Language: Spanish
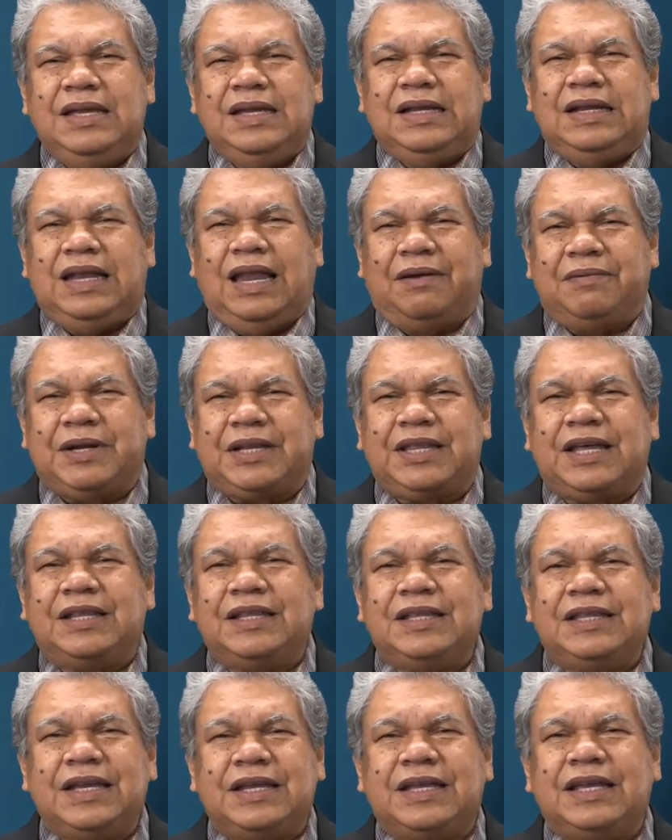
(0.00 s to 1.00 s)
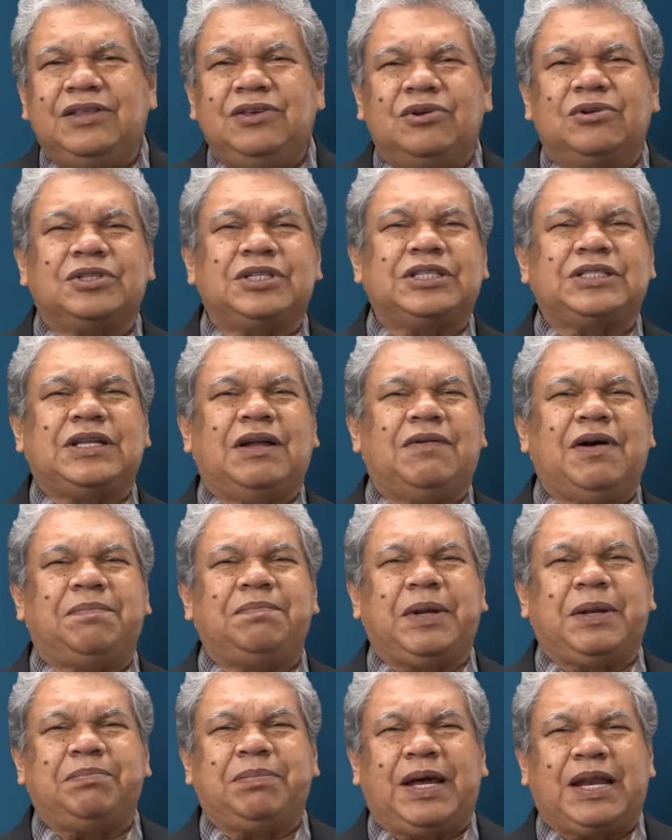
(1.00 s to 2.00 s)
La verdad es de que Dios estaba
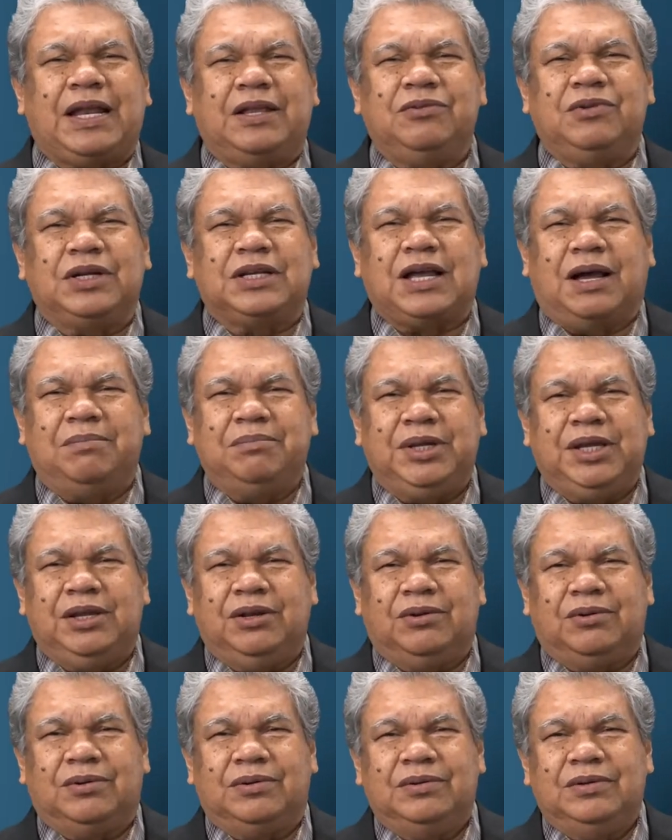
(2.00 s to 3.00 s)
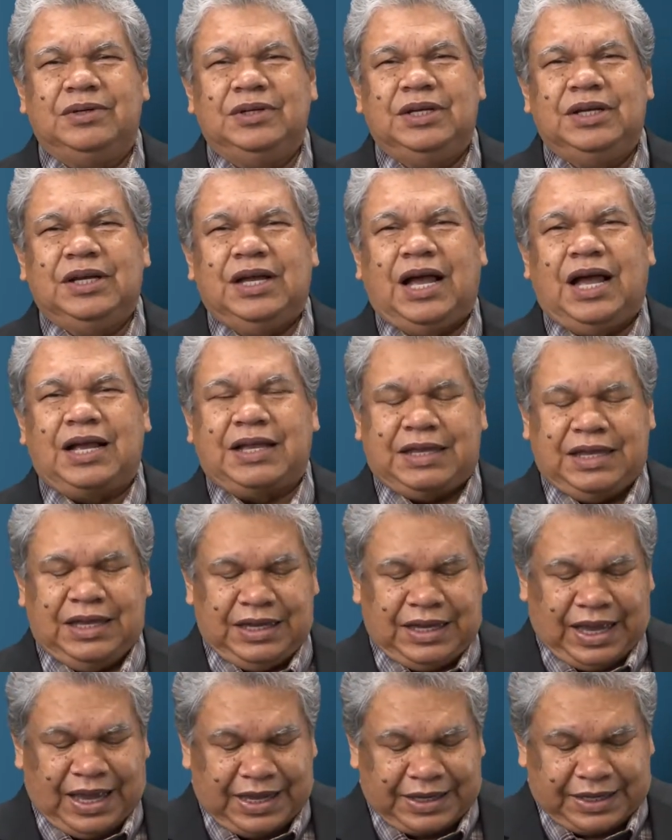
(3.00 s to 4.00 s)
preparando el camino.
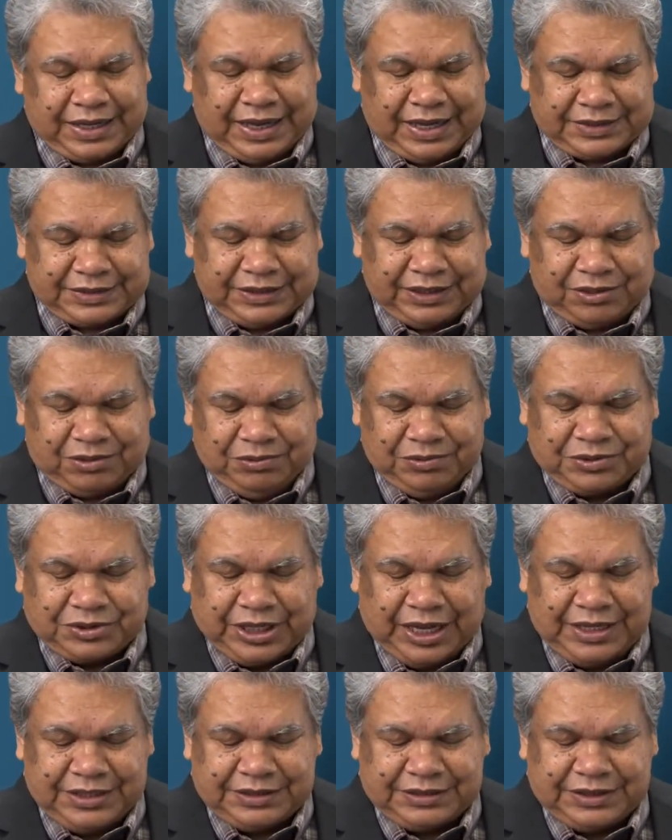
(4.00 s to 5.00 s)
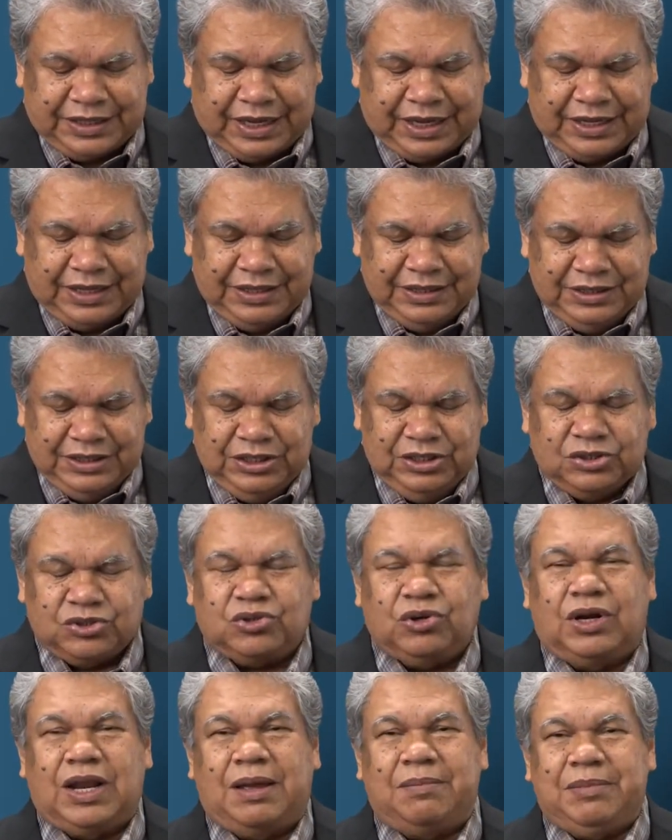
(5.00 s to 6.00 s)
aquella circunstancia
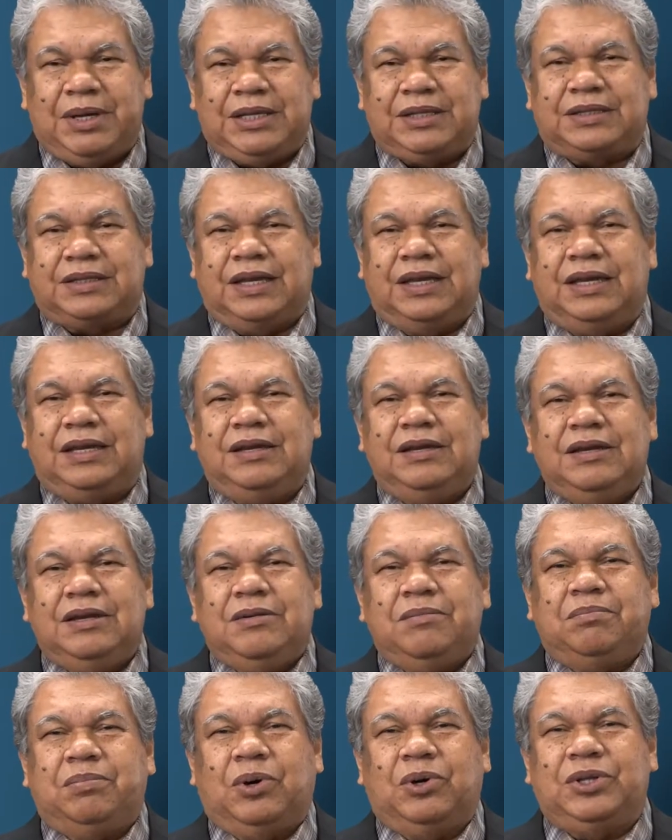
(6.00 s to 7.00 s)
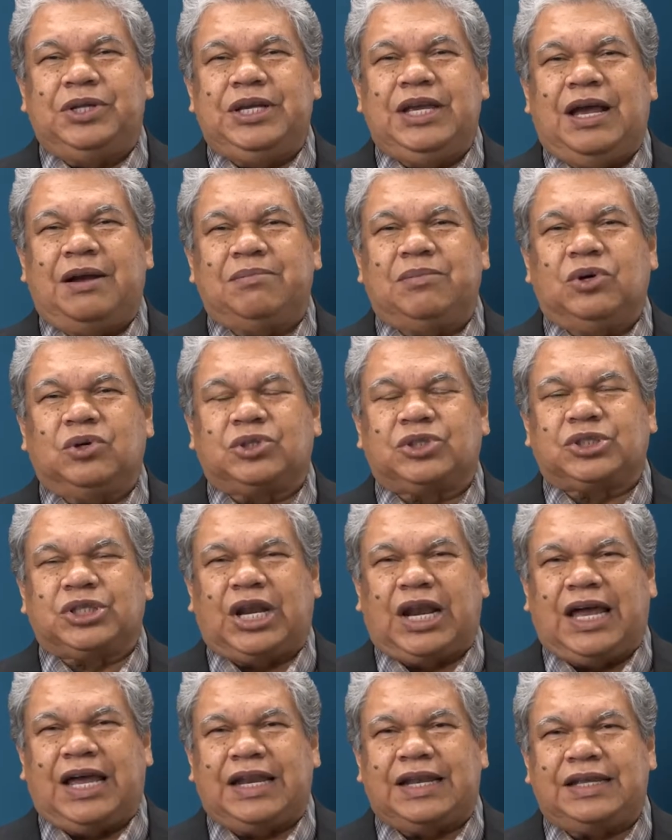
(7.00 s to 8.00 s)
solamente podía
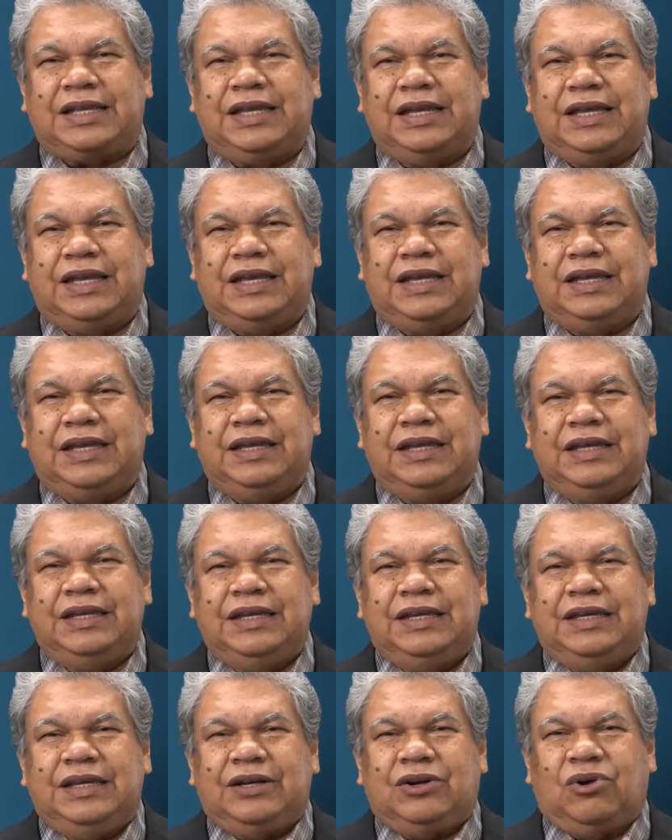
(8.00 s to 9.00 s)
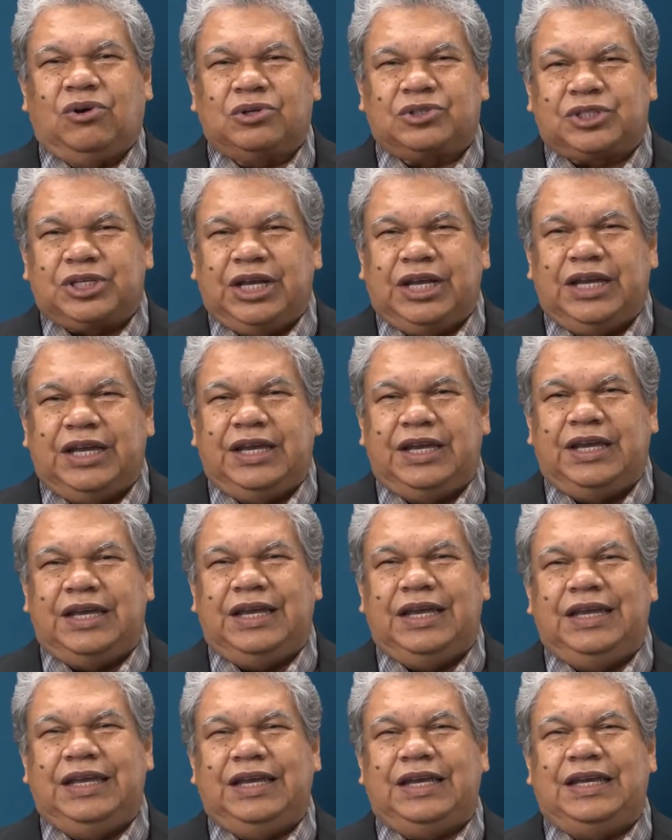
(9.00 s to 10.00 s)
mostrar que José
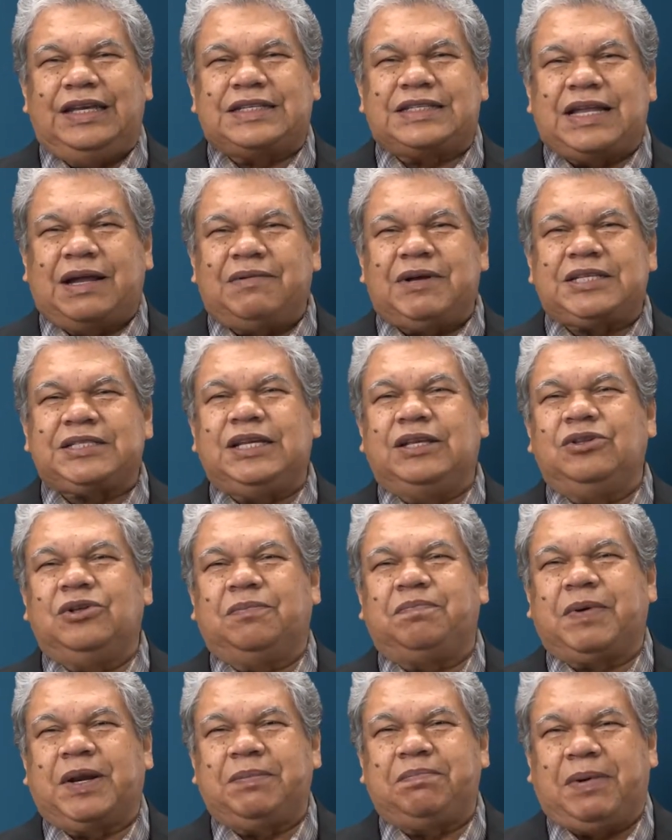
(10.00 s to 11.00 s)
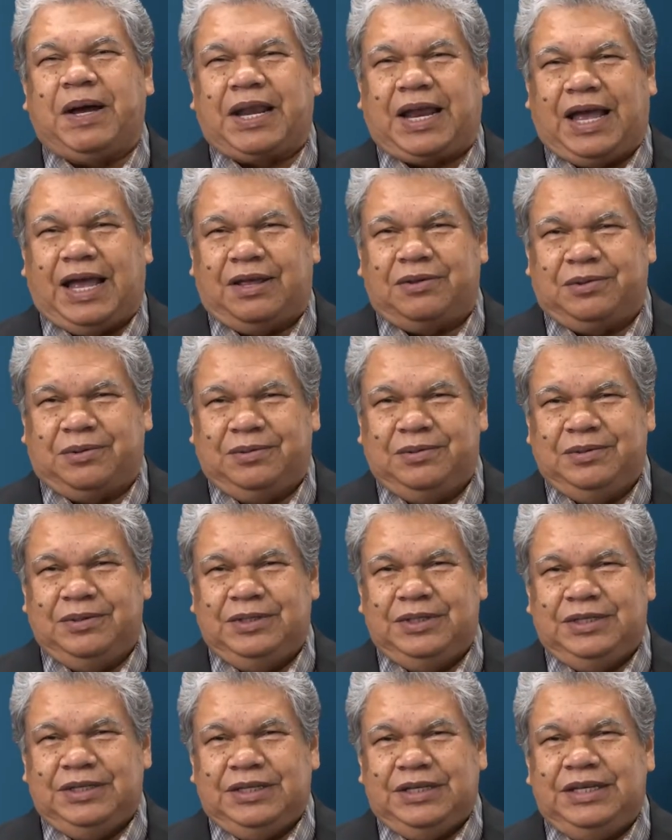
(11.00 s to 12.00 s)
eh, estaba siendo preparado
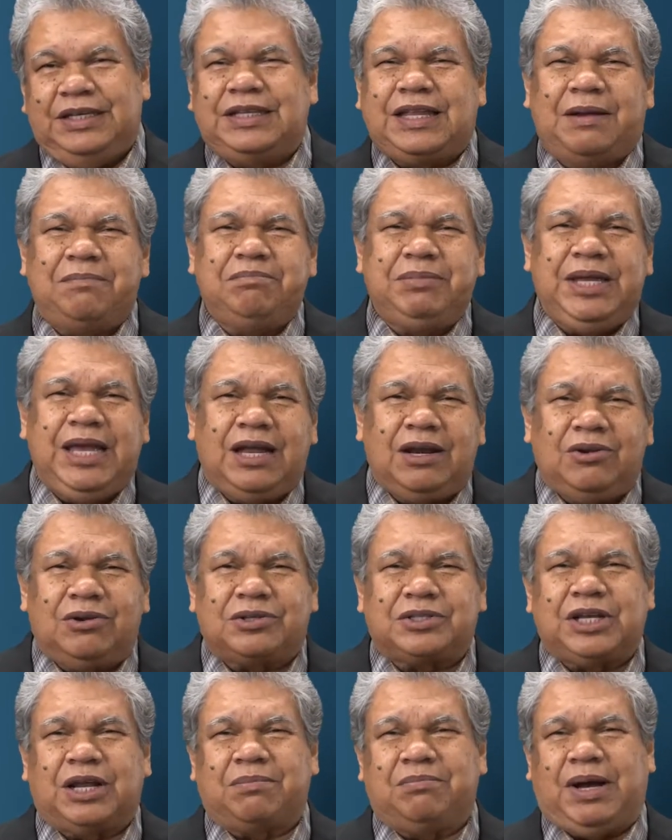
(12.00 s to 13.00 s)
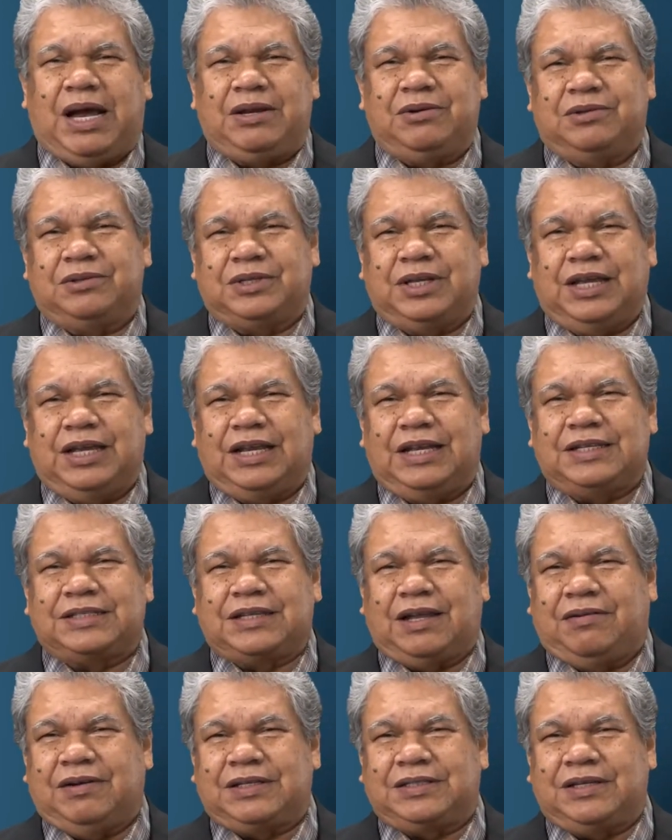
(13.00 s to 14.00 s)
y también los hermanos de él
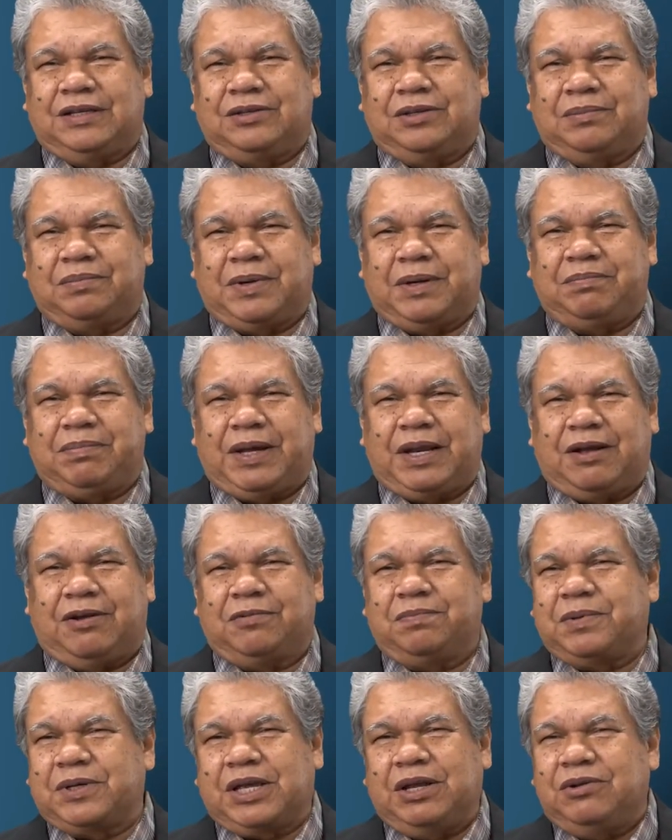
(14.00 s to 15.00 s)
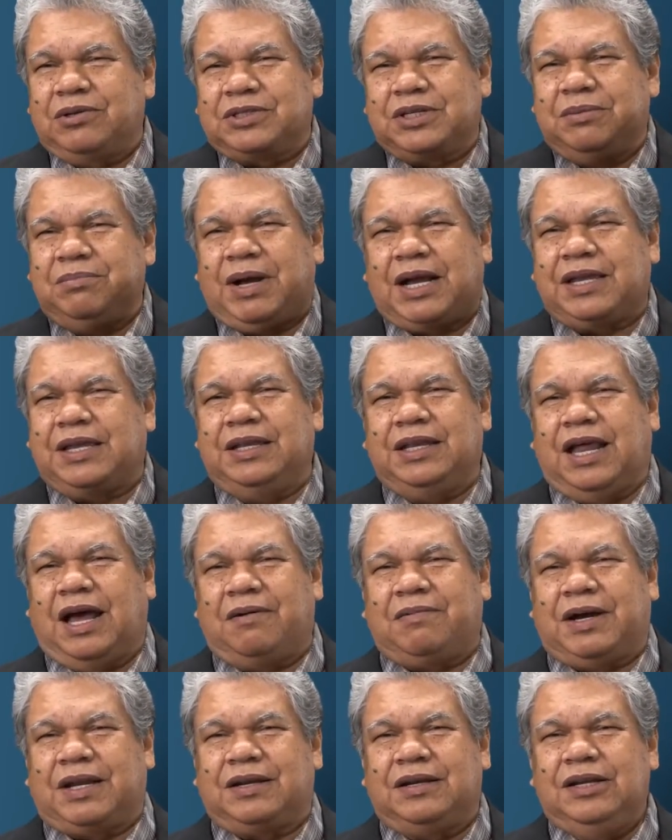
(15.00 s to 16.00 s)
estaban siendo preparados porque no se
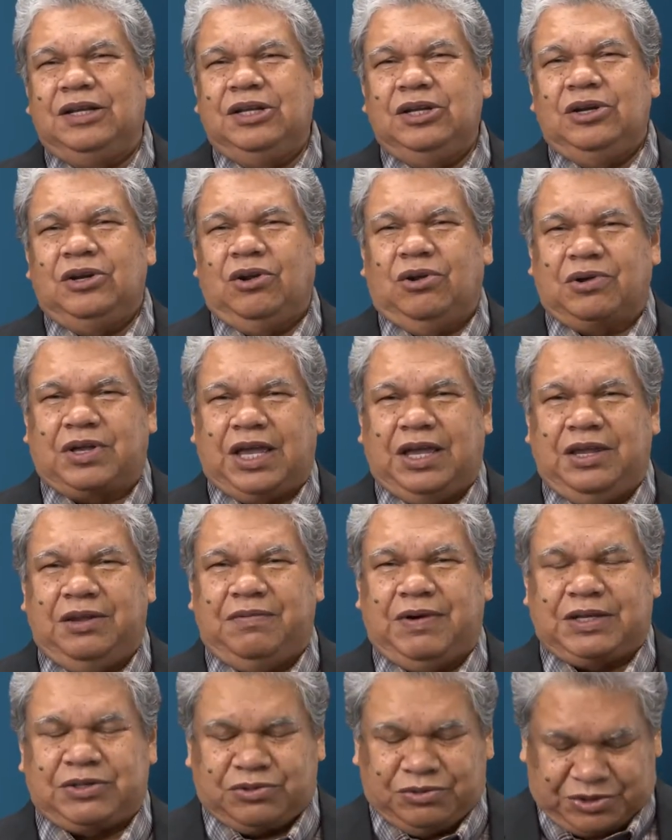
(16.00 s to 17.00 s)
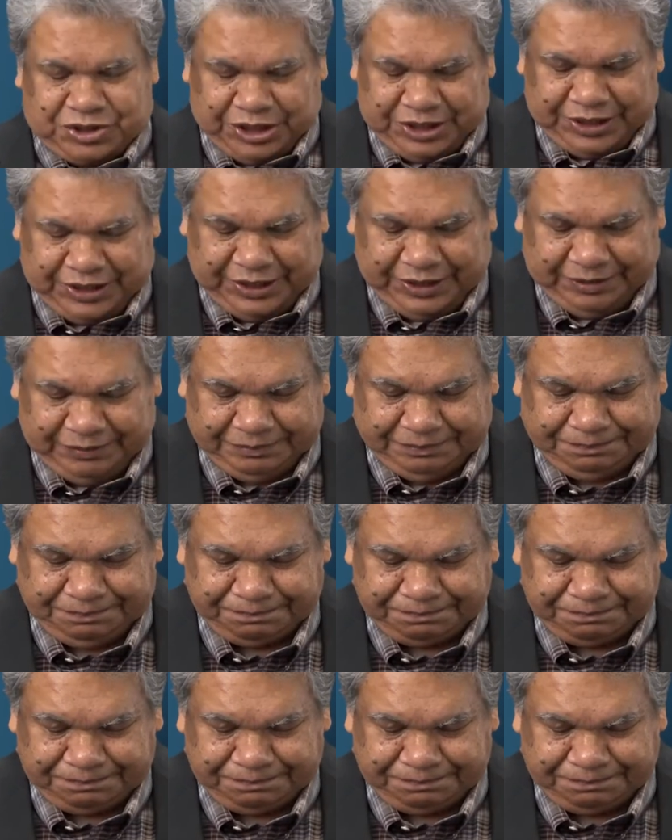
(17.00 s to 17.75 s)
imaginaban lo que iba a suceder.